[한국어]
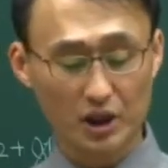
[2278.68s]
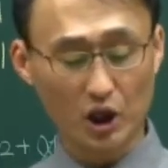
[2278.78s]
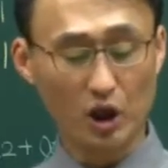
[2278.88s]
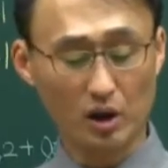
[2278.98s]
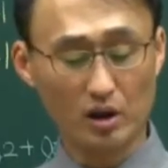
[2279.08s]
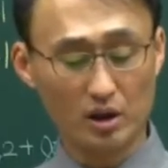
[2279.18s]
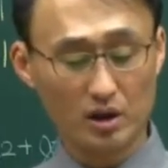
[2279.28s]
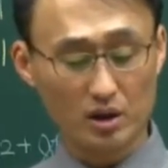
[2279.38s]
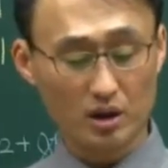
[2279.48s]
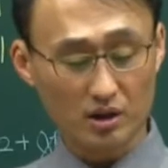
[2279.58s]
결.
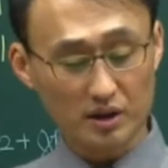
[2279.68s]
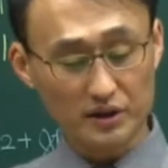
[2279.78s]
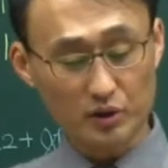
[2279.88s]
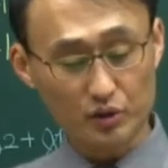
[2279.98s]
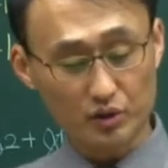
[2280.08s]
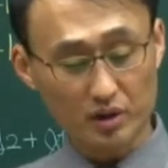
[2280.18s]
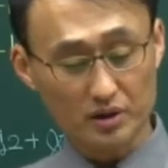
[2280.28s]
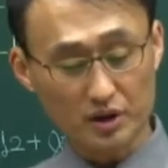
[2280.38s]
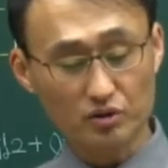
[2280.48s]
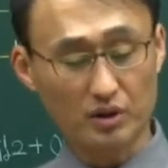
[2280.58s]
결격서에 쭉
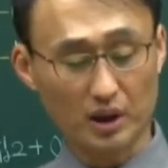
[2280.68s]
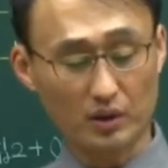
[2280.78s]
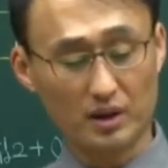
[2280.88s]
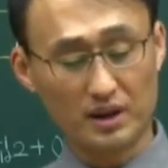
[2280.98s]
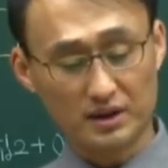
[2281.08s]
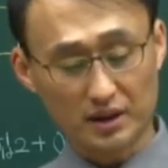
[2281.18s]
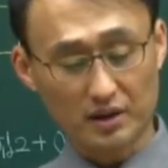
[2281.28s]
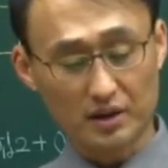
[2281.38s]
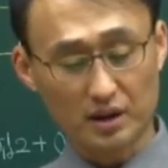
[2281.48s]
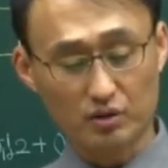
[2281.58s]
써준다고.
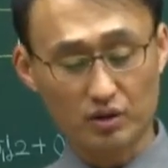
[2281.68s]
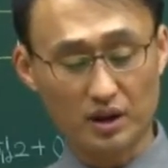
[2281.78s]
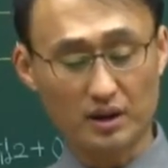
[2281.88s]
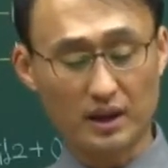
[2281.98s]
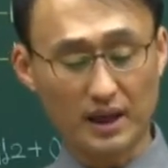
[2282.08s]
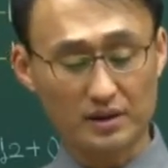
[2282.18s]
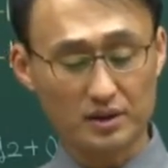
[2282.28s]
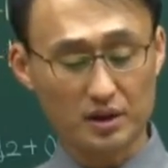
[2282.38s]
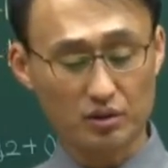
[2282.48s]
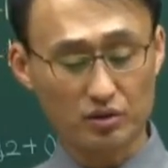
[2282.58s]
성년 후견,
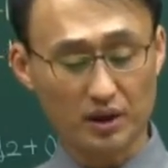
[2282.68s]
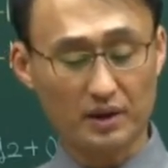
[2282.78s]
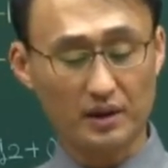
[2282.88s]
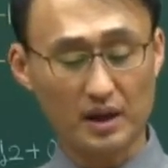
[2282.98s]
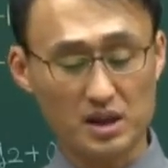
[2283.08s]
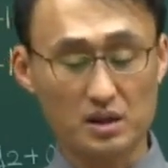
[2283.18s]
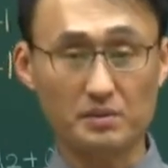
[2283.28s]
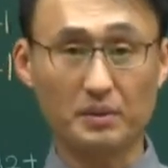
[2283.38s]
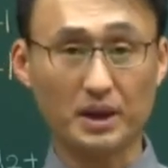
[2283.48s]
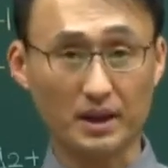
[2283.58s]
한정 후견
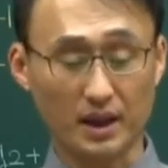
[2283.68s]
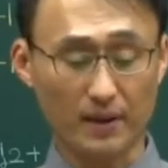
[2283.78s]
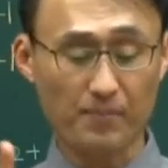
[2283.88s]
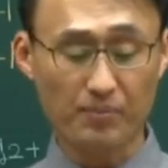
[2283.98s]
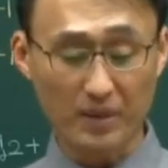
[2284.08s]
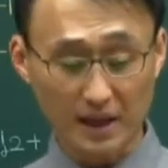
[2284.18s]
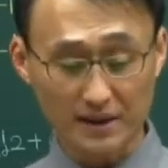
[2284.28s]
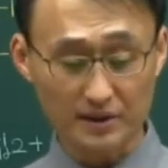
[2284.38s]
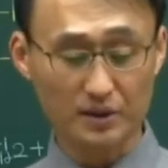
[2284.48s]
개시심을 받았다. 파산